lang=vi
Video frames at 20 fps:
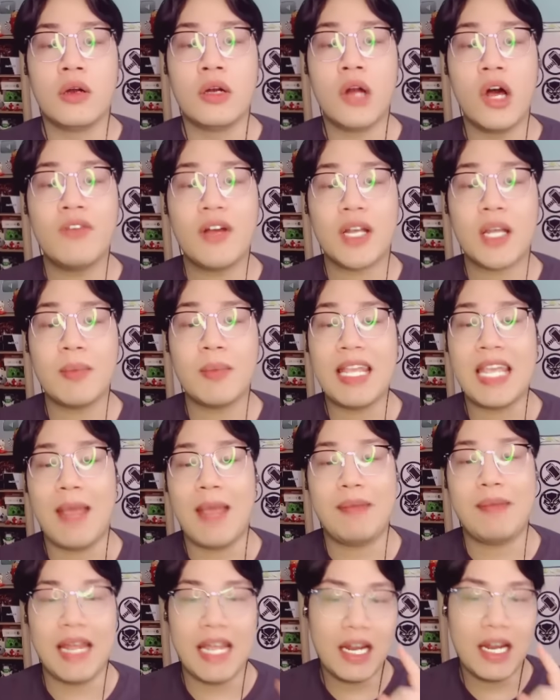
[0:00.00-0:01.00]
rồi và cái bẫy
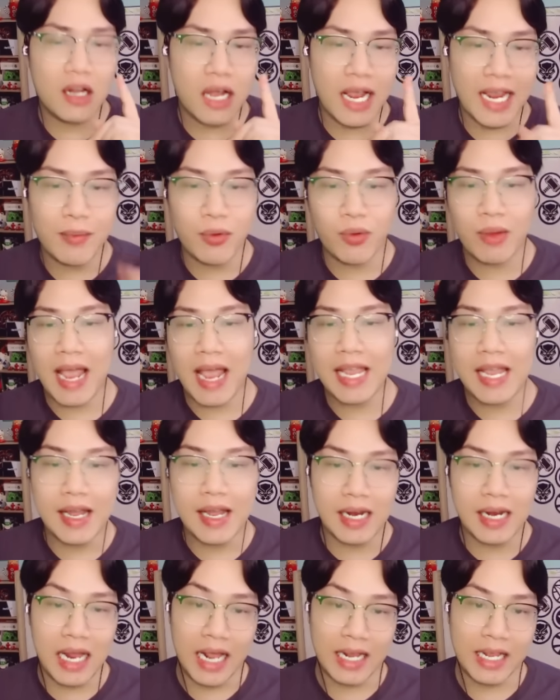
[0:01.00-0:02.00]
kẹp này á, nó hay một cái á,
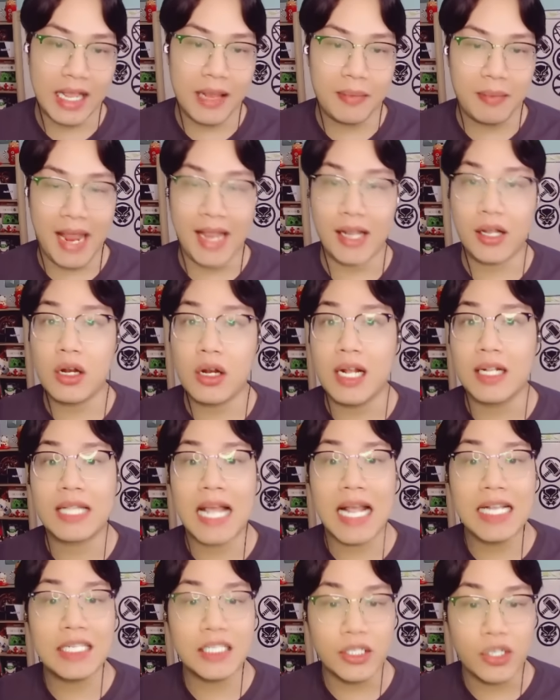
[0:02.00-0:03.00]
là các bạn có thể
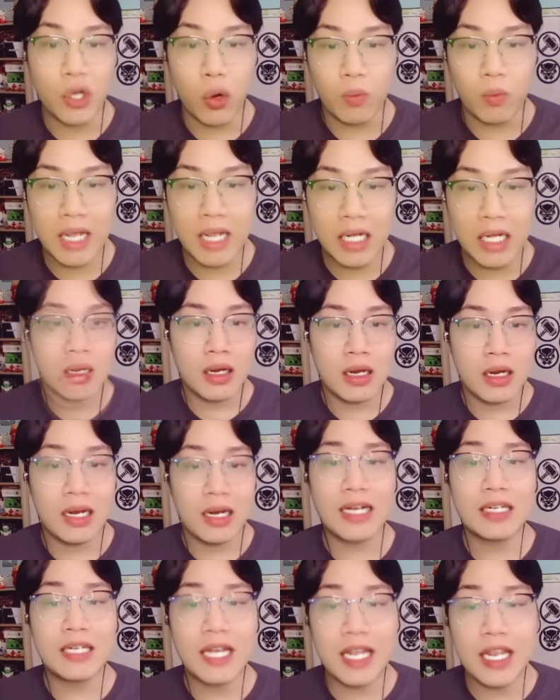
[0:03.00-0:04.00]
tái sử dụng nhá
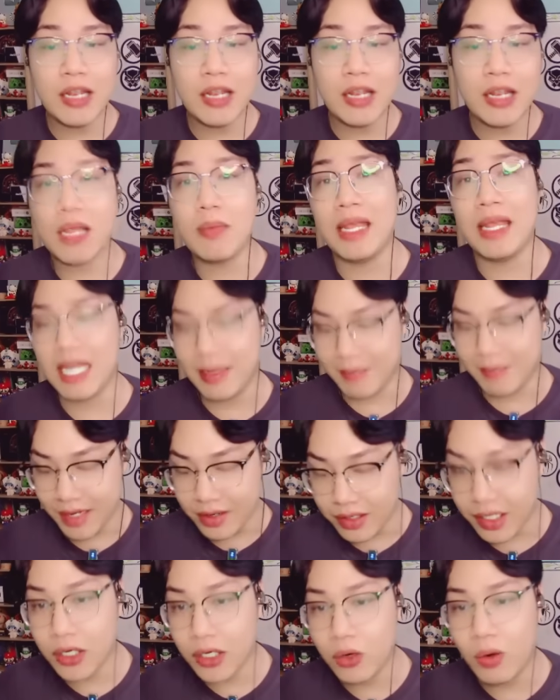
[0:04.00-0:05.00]
là khi mà cái bẫy kẹp này
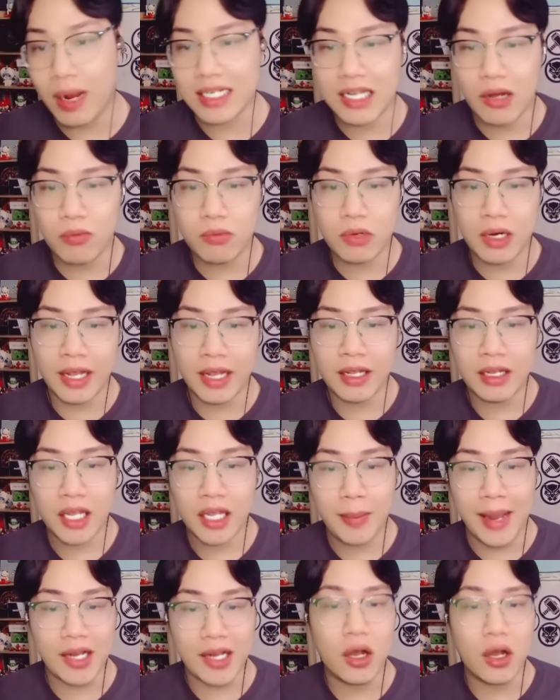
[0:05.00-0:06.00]
được kích hoạt xong rồi nè
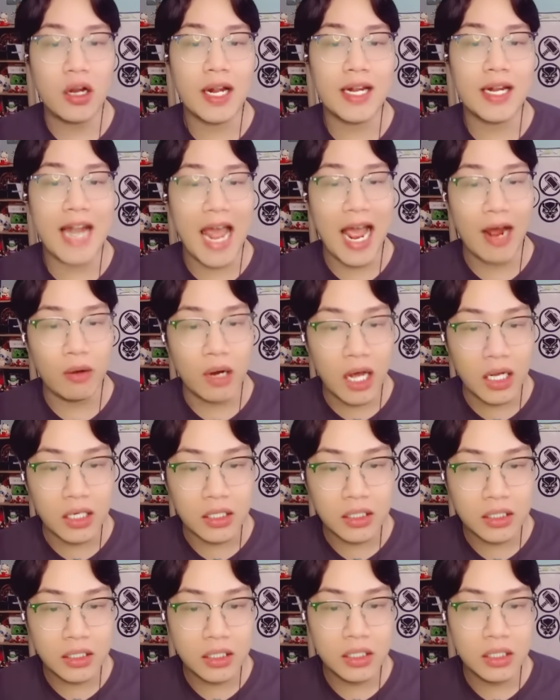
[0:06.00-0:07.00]
các bạn có thể đào lên
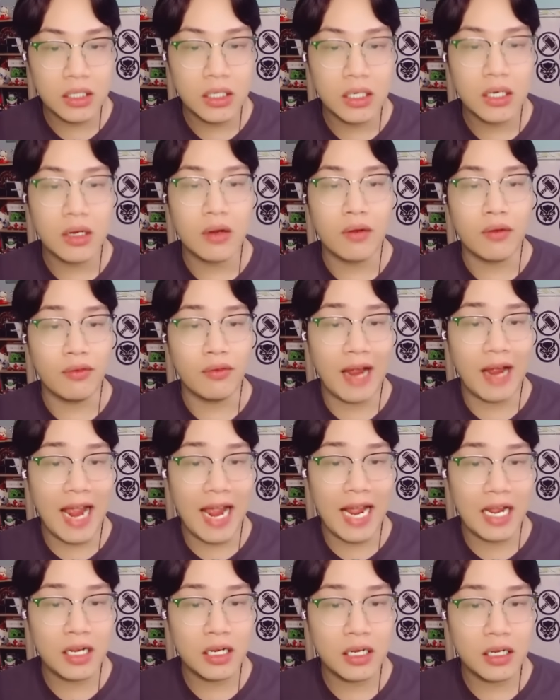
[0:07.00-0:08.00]

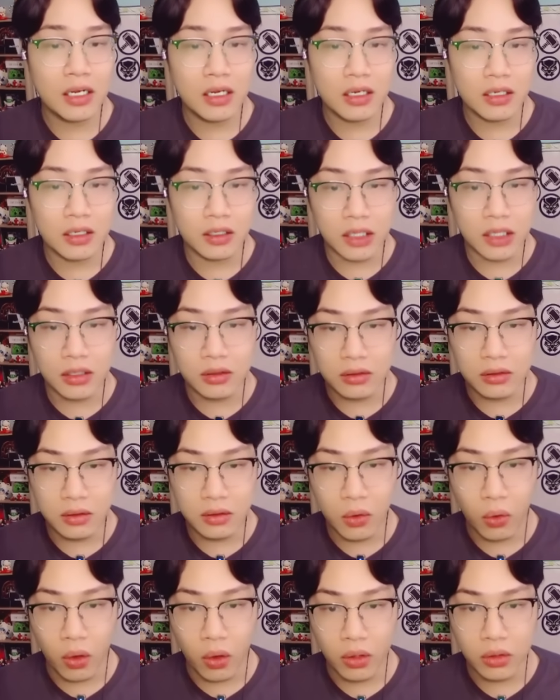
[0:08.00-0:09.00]
và từ từ
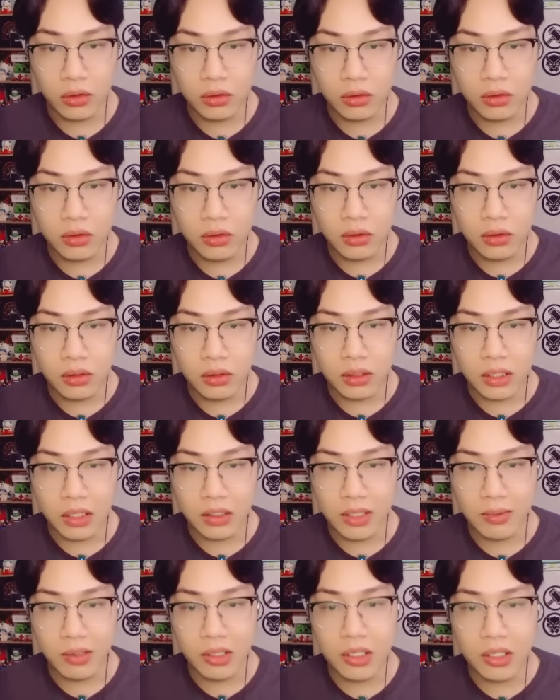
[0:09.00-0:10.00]
ôi từ từ
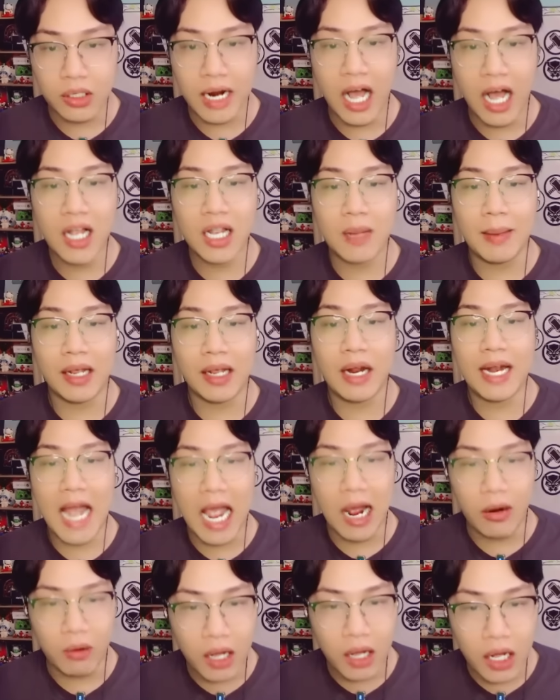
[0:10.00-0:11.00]
nha mọi người đó các bạn có thể
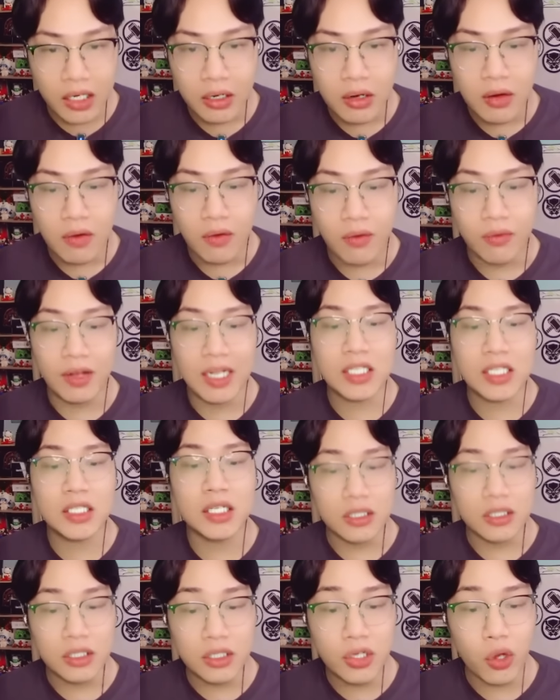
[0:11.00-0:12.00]
đào lên và
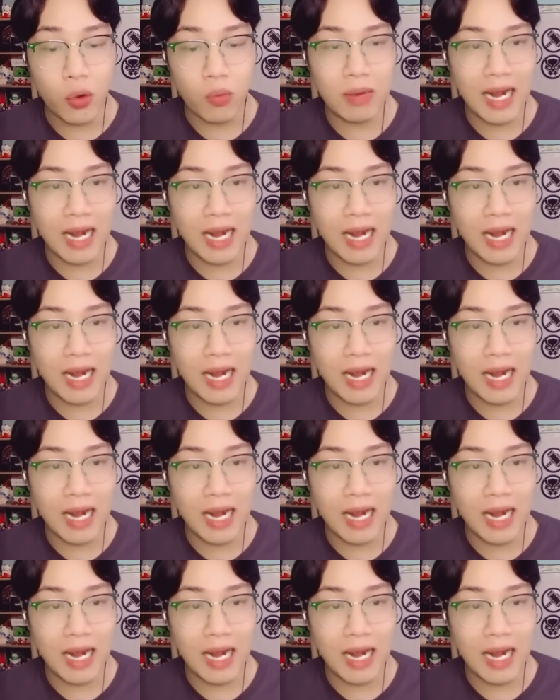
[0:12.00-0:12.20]
sử dụng